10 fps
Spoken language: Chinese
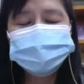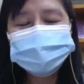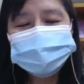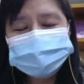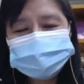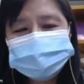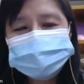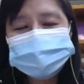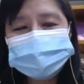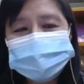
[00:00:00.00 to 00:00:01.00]
所以这
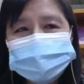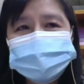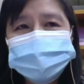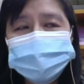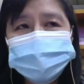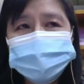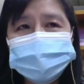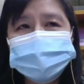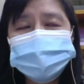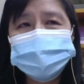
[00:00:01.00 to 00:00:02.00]
几年开始，博物
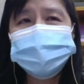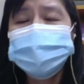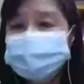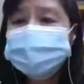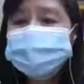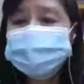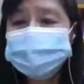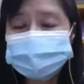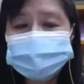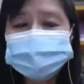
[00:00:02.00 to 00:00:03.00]
馆有有很多博物
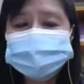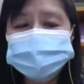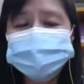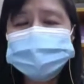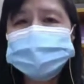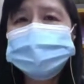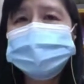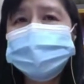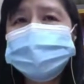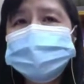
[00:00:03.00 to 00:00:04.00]
馆也开始做这些
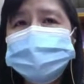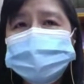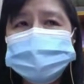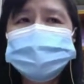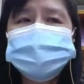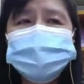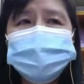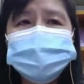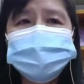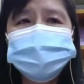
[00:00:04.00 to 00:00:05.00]
东西哦，也是希
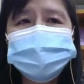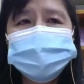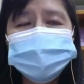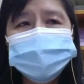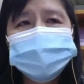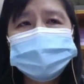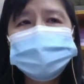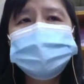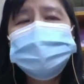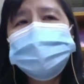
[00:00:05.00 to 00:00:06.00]
望是说，
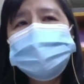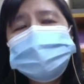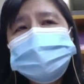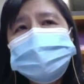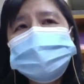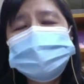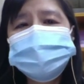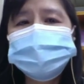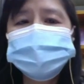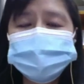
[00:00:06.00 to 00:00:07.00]
可以透过这些资
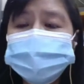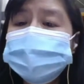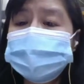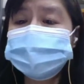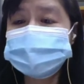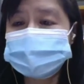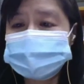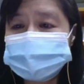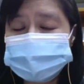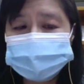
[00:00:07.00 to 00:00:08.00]
讯多了解
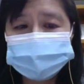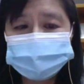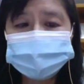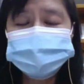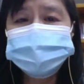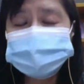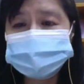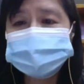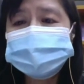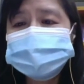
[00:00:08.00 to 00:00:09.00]
一下观众
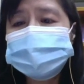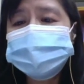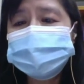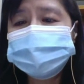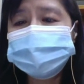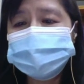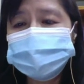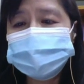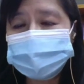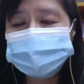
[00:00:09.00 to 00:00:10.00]
怎么样参观博
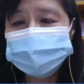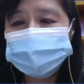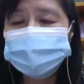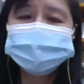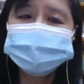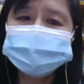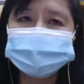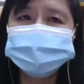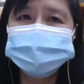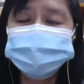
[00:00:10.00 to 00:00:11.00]
物馆哦，那
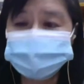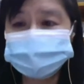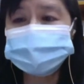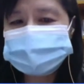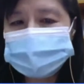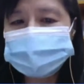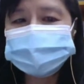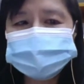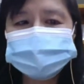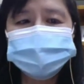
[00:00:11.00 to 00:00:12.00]
哪些主题是他
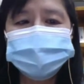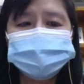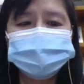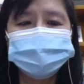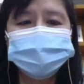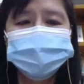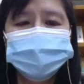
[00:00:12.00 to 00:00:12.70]
们喜欢的，